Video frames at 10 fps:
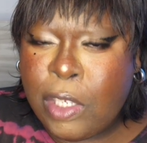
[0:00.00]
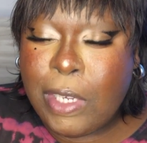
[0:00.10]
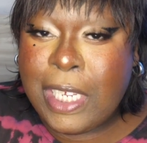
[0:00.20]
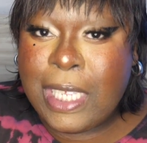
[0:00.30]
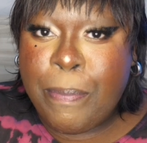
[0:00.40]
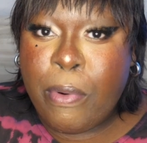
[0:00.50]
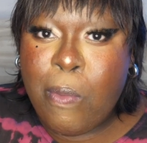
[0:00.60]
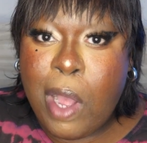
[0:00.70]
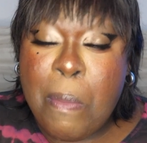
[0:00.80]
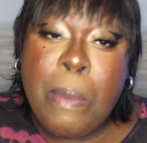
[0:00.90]
dois dire ça pour
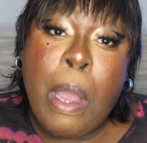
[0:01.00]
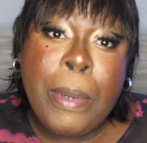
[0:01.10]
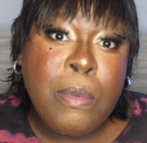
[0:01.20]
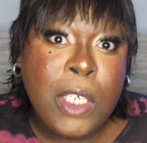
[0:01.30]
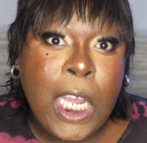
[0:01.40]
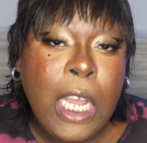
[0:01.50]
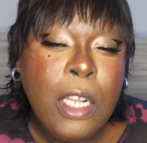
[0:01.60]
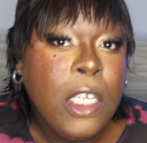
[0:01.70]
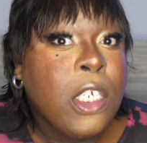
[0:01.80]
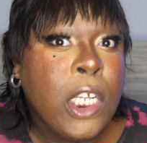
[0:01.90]
moi mais bon après tu
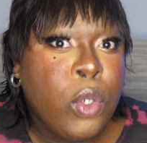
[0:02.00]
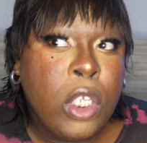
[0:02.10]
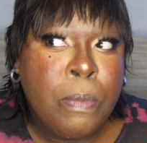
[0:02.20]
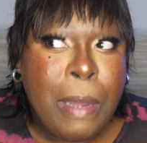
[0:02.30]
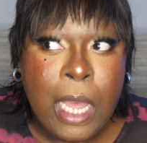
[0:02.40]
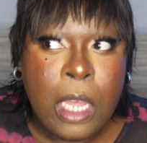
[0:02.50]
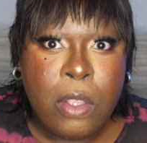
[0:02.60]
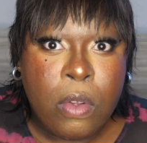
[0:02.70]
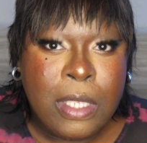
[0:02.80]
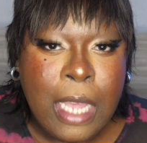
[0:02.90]
je l'utilise pas
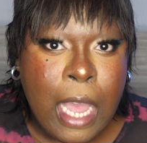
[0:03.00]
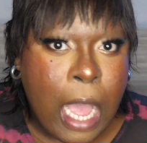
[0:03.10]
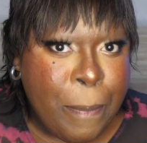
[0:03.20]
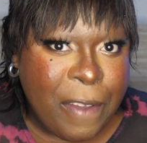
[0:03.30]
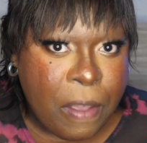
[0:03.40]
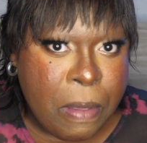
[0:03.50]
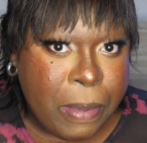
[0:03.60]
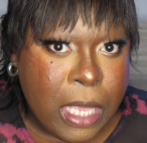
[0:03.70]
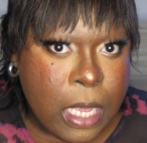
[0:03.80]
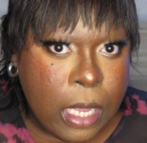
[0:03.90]
tant que ça à part faire
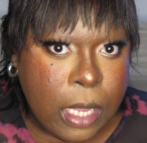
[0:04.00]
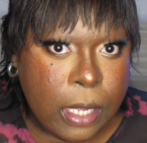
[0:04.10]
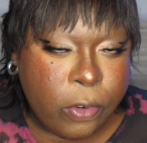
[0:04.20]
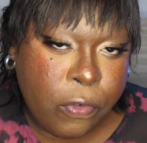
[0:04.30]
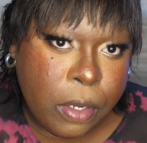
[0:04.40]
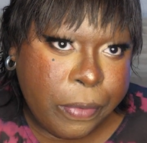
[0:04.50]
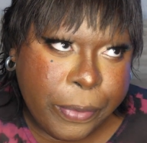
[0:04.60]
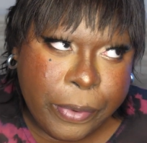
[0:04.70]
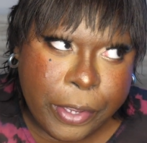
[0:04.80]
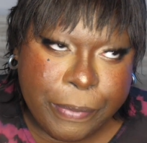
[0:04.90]
pipi tu vois
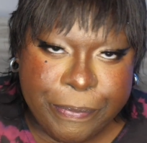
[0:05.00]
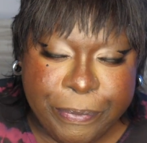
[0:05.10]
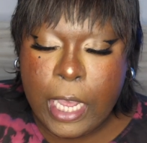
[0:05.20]
donc euh,